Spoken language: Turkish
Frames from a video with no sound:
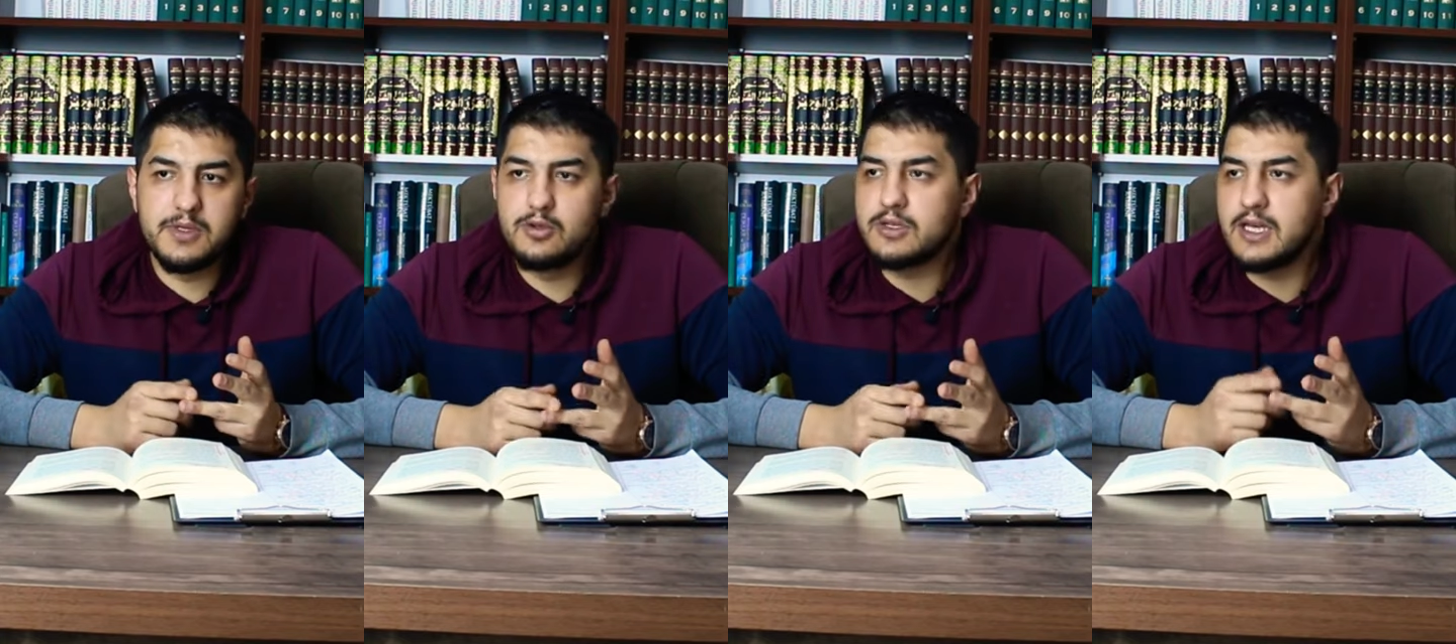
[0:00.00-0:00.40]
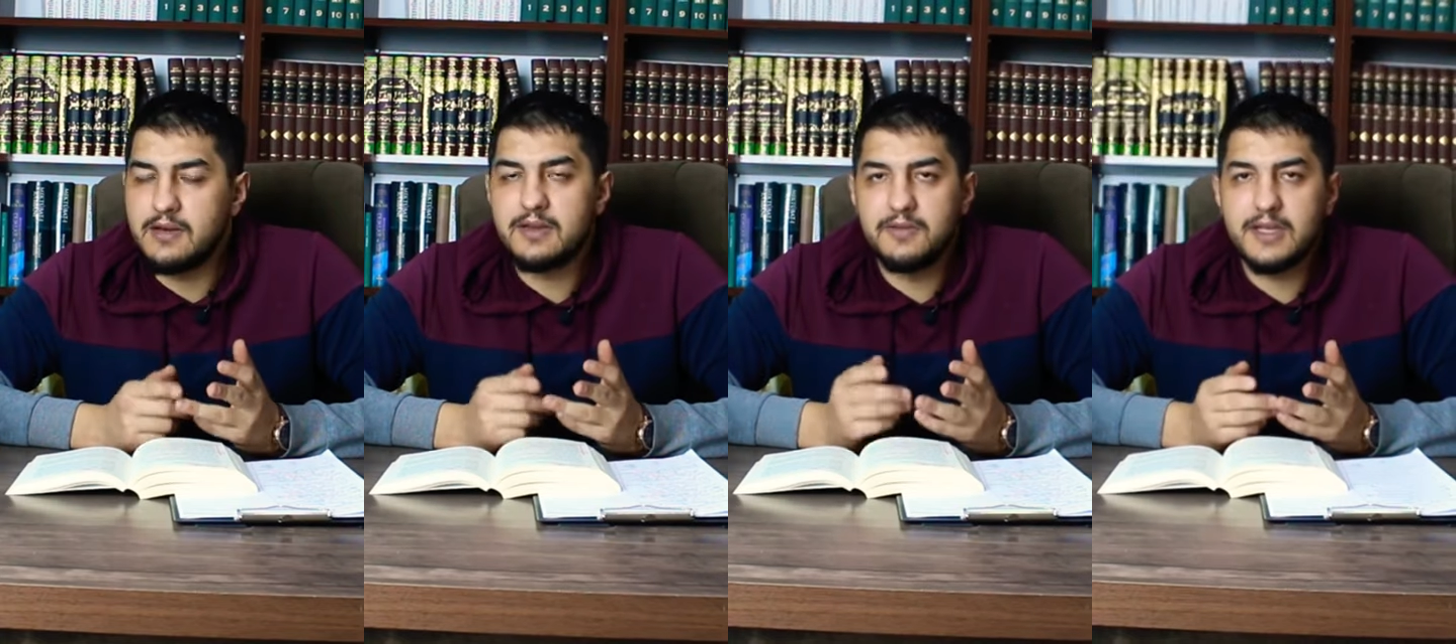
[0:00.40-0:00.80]
Biz diyoruz ki
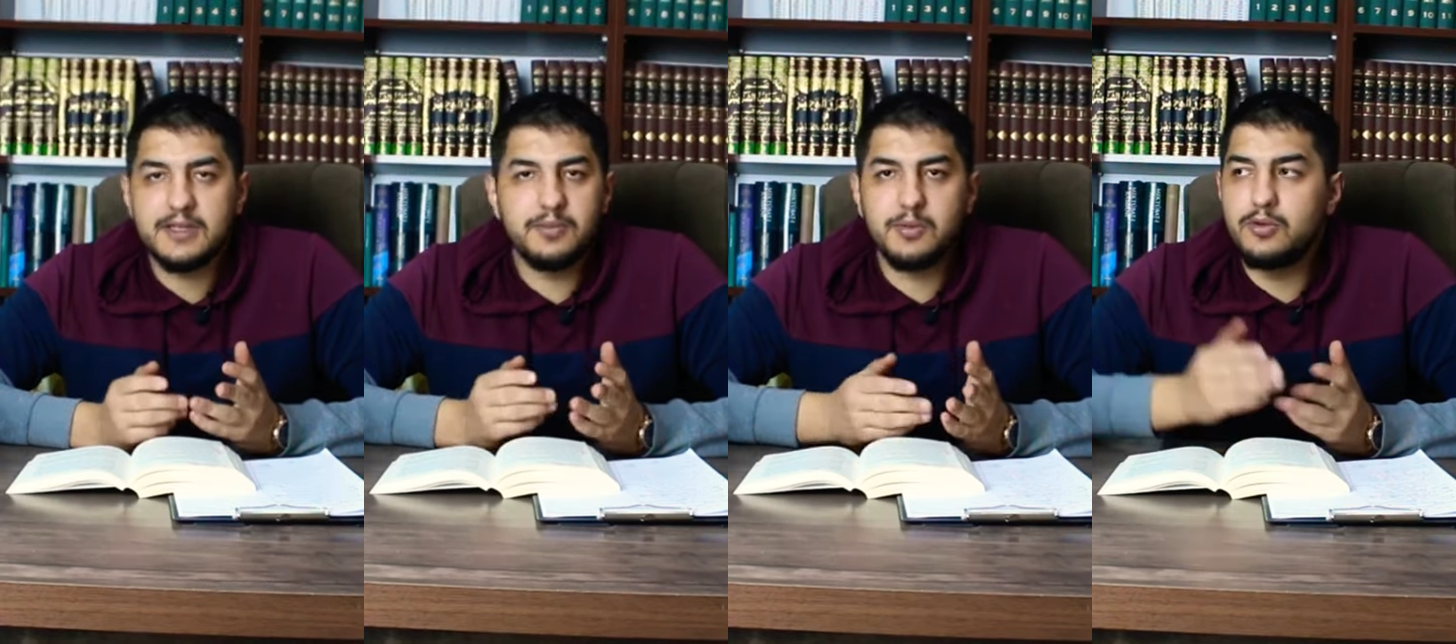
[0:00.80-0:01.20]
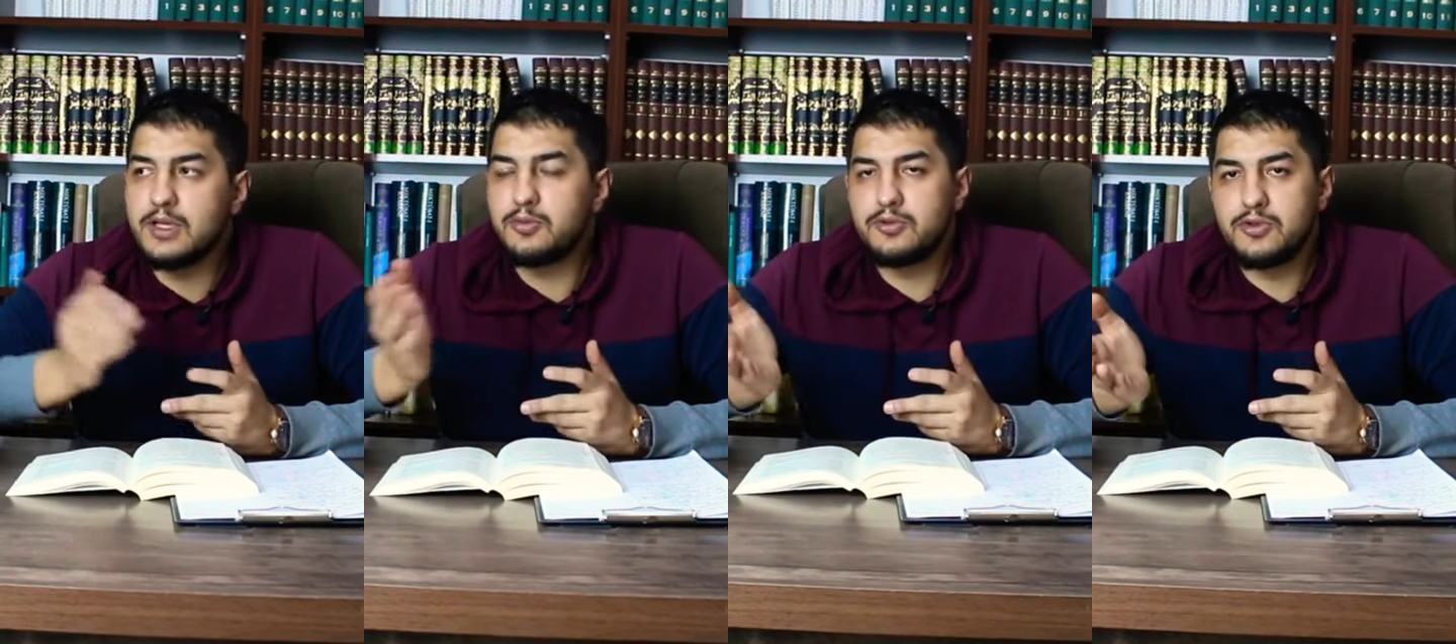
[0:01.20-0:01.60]
evet var. Bak
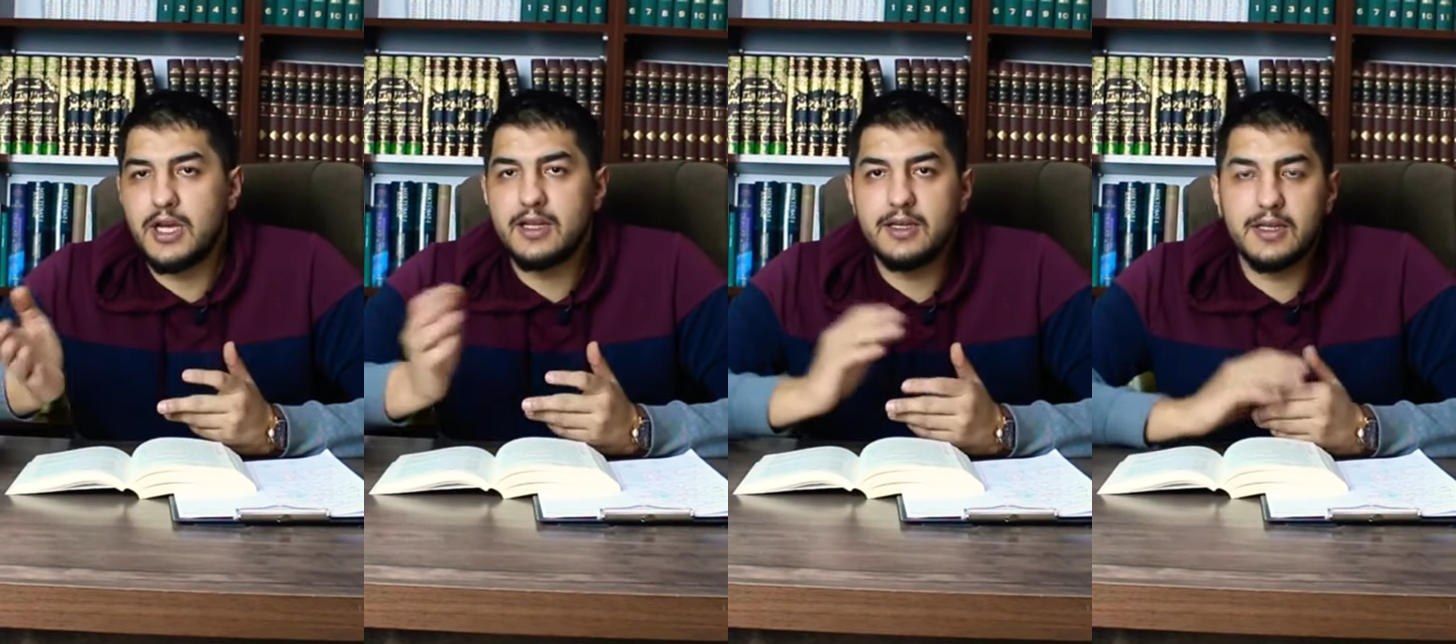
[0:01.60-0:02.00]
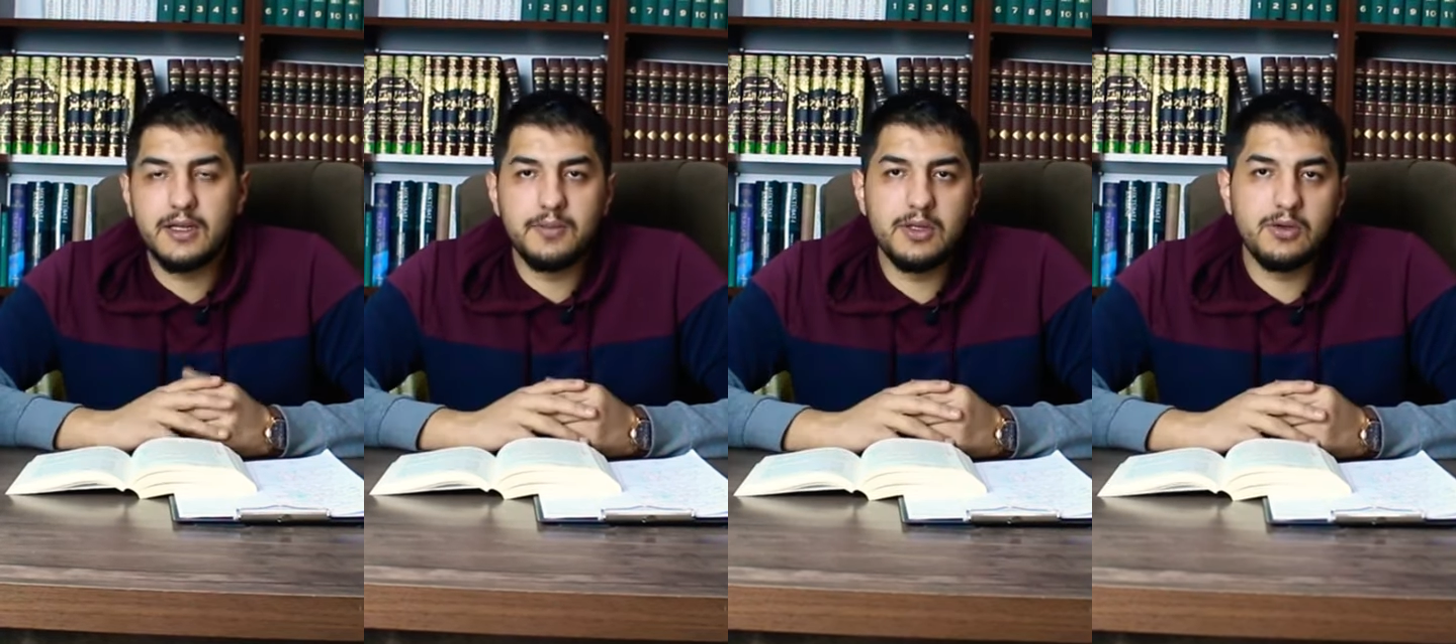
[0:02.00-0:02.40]
buna da bütün şa-
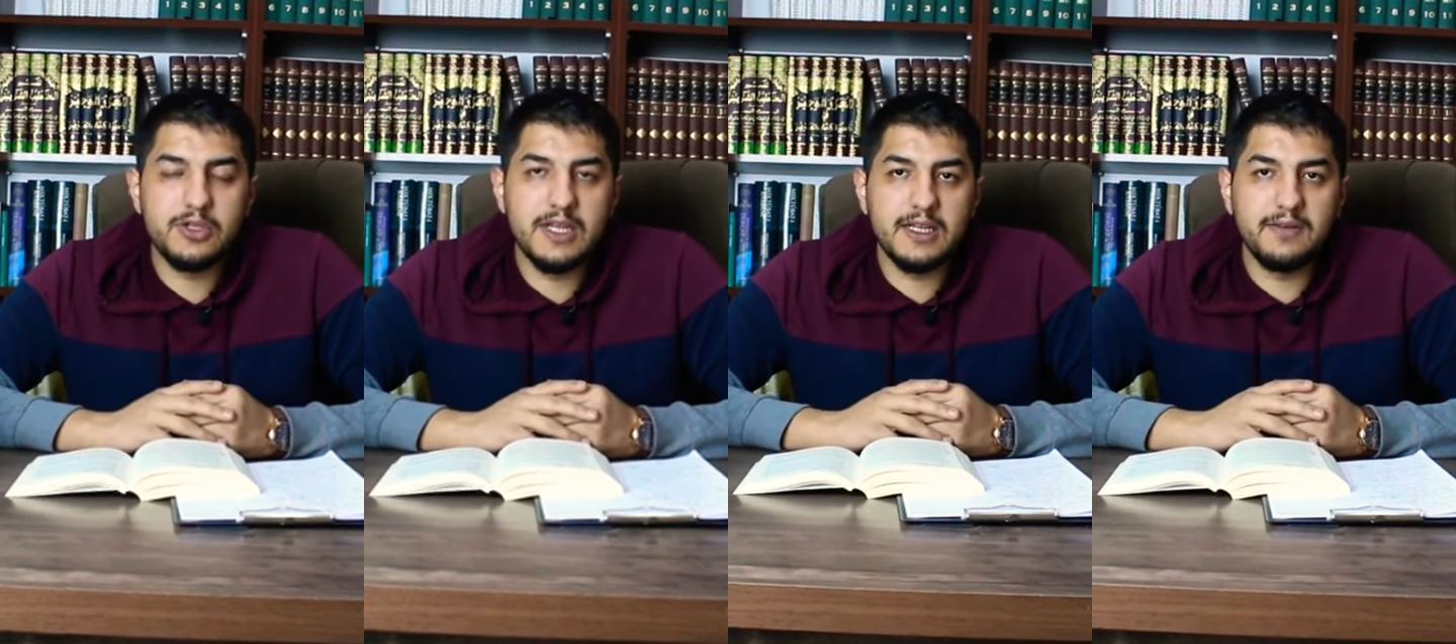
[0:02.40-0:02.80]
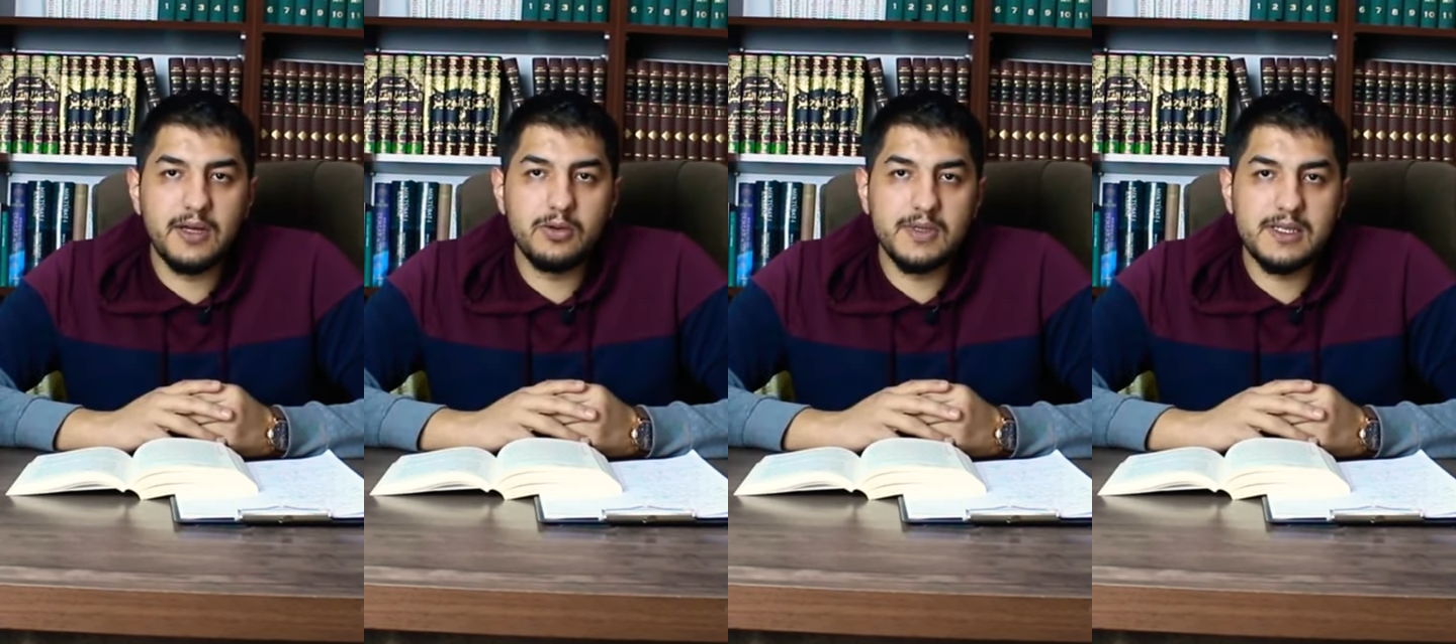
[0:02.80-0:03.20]
e, mitolojilerde
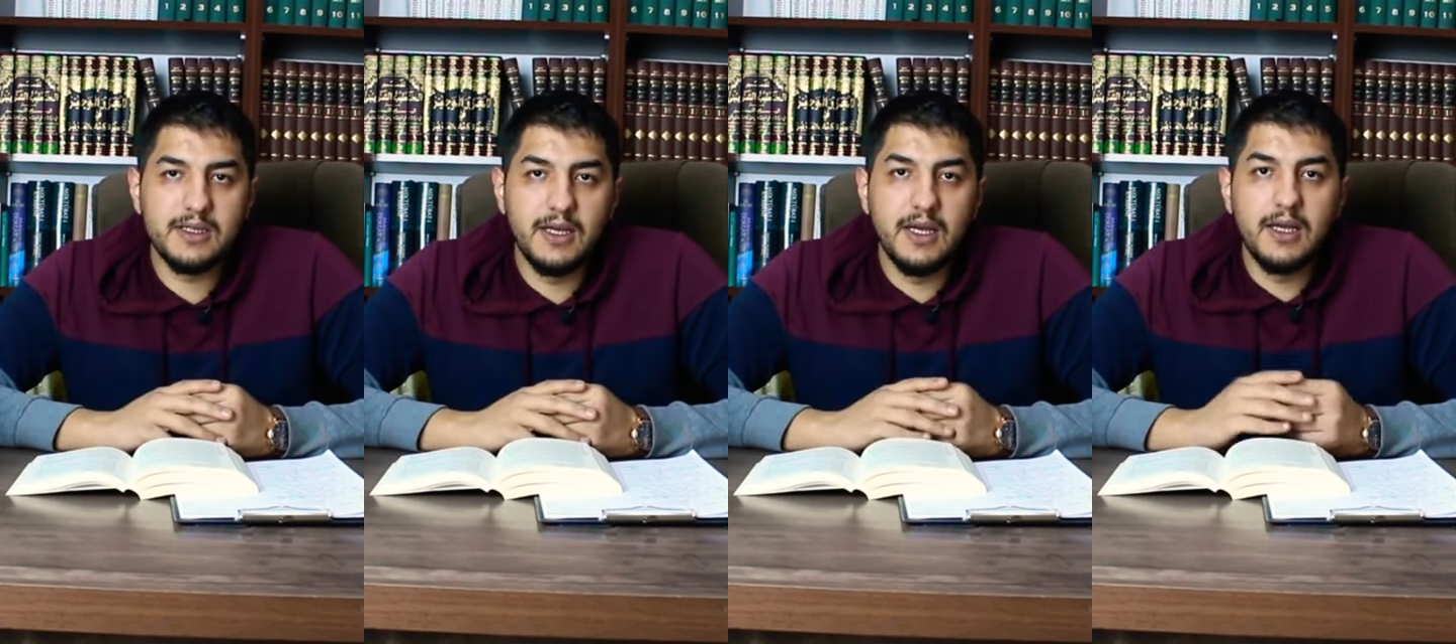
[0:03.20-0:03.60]
var olması,